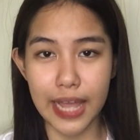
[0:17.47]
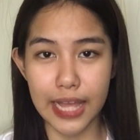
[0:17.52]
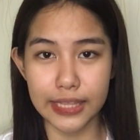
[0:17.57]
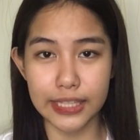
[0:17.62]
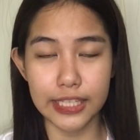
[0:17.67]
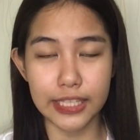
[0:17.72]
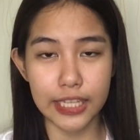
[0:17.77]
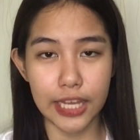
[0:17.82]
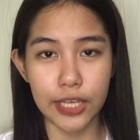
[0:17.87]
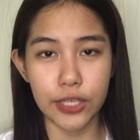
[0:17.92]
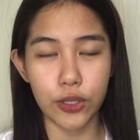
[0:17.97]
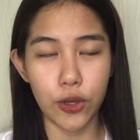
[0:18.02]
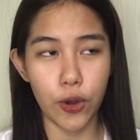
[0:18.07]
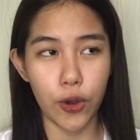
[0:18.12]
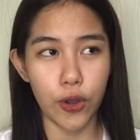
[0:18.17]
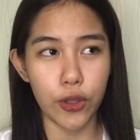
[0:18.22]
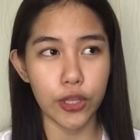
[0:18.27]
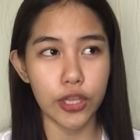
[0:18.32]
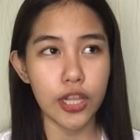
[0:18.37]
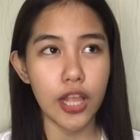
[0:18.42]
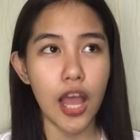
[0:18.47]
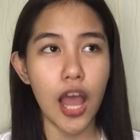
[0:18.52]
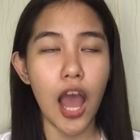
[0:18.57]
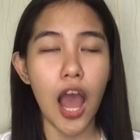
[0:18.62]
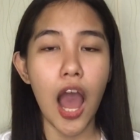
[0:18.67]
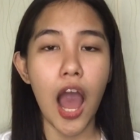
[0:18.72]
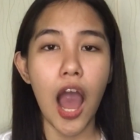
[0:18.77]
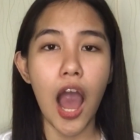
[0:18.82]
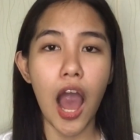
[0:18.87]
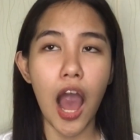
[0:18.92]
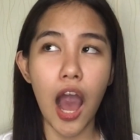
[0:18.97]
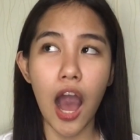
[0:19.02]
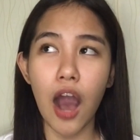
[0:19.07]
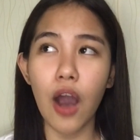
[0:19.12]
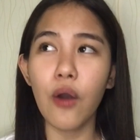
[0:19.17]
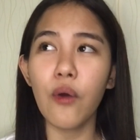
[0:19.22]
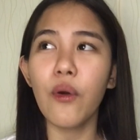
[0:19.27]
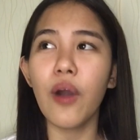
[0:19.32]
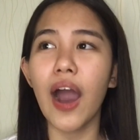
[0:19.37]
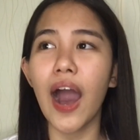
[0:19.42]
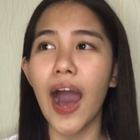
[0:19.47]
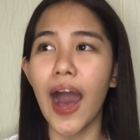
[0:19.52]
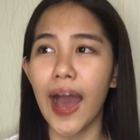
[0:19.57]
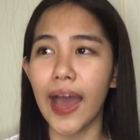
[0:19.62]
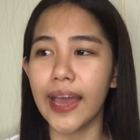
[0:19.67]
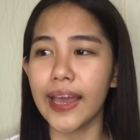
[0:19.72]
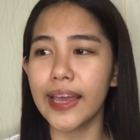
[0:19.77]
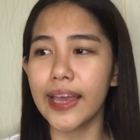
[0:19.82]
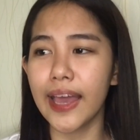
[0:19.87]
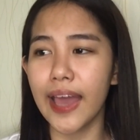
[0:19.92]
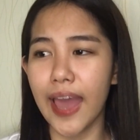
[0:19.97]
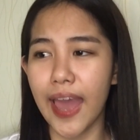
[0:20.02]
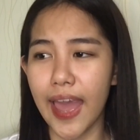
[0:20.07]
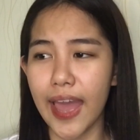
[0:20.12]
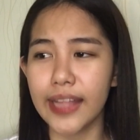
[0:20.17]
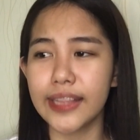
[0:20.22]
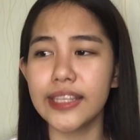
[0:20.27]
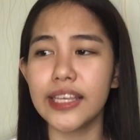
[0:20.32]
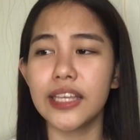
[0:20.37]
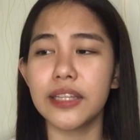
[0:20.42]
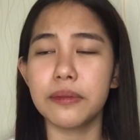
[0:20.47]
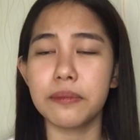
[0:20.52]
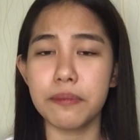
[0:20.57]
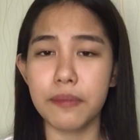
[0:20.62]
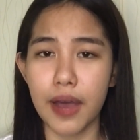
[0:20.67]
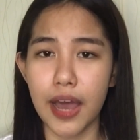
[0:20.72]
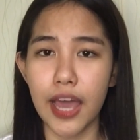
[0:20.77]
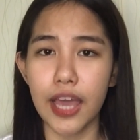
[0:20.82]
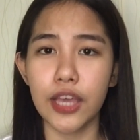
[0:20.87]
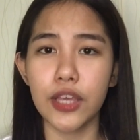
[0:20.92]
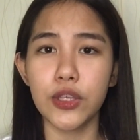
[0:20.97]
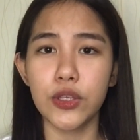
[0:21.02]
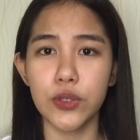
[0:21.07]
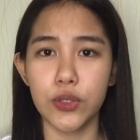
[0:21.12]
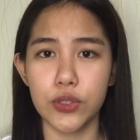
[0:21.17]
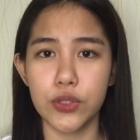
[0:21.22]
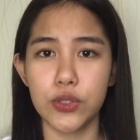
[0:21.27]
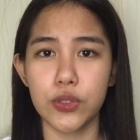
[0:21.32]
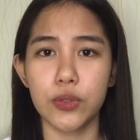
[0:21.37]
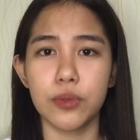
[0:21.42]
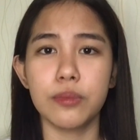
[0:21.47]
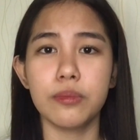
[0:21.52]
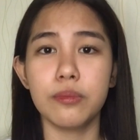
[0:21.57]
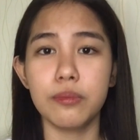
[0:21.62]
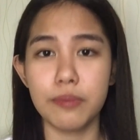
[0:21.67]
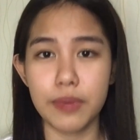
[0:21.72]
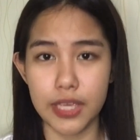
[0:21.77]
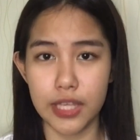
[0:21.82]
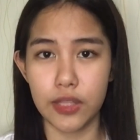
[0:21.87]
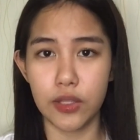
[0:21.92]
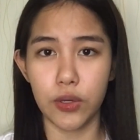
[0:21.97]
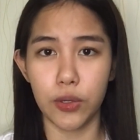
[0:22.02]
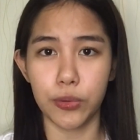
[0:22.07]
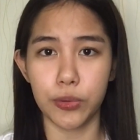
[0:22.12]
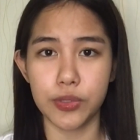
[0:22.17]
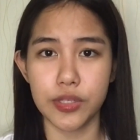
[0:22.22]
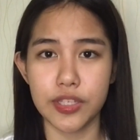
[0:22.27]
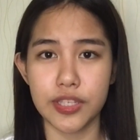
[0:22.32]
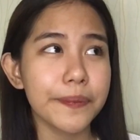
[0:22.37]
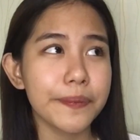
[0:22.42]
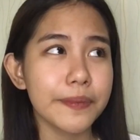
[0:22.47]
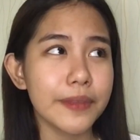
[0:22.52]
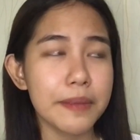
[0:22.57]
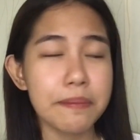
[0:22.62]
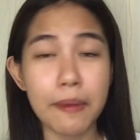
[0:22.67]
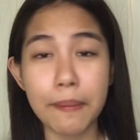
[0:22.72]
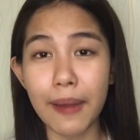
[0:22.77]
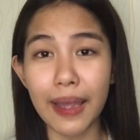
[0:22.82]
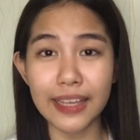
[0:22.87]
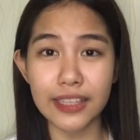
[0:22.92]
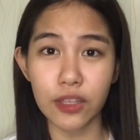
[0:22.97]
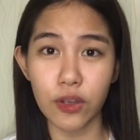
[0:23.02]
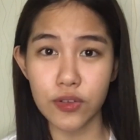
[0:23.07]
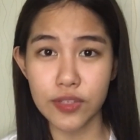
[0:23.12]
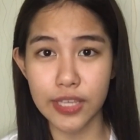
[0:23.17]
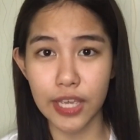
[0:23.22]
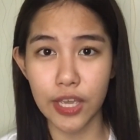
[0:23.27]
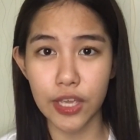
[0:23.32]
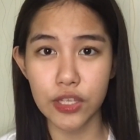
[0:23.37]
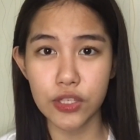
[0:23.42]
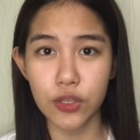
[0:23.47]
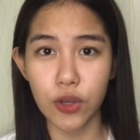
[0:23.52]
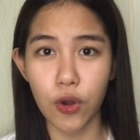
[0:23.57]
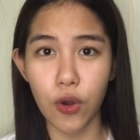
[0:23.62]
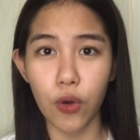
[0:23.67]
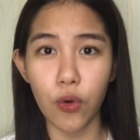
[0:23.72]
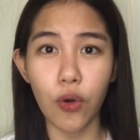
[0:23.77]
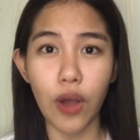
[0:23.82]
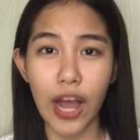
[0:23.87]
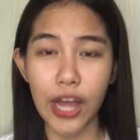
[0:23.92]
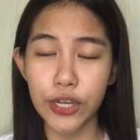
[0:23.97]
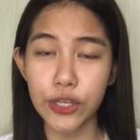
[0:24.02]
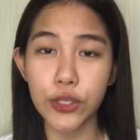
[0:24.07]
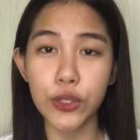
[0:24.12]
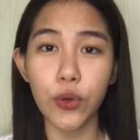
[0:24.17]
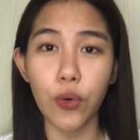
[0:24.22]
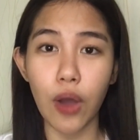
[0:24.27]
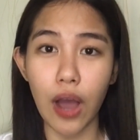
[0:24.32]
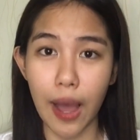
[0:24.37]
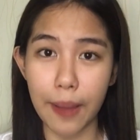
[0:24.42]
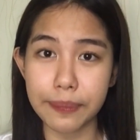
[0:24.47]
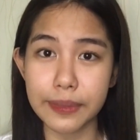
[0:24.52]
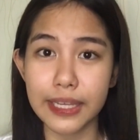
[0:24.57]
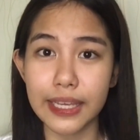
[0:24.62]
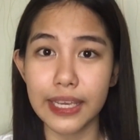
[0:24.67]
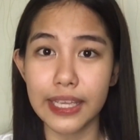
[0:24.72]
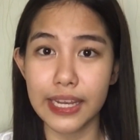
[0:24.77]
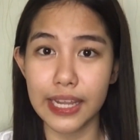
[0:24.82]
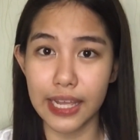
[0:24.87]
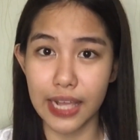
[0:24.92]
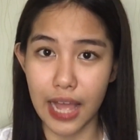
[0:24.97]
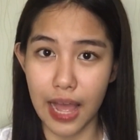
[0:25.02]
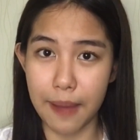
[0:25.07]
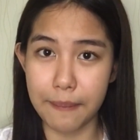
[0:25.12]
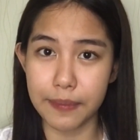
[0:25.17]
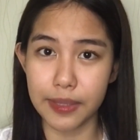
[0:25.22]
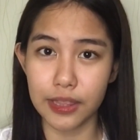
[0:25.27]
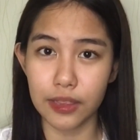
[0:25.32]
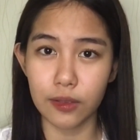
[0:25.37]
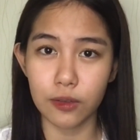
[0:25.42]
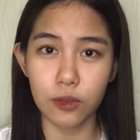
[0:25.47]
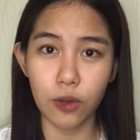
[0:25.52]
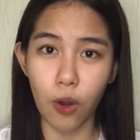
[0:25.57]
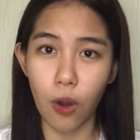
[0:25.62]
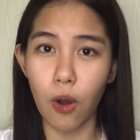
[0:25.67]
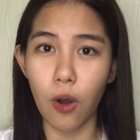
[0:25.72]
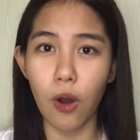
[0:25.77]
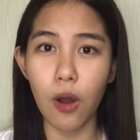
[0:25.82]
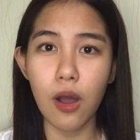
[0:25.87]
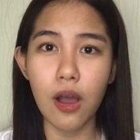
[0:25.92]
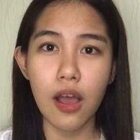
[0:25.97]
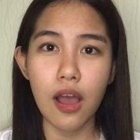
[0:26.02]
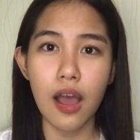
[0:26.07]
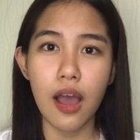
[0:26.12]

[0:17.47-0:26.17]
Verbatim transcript: natin ngayon, how I edit my YouTube videos. Papakita ko sa inyo kung ano yung app na ginagamit ko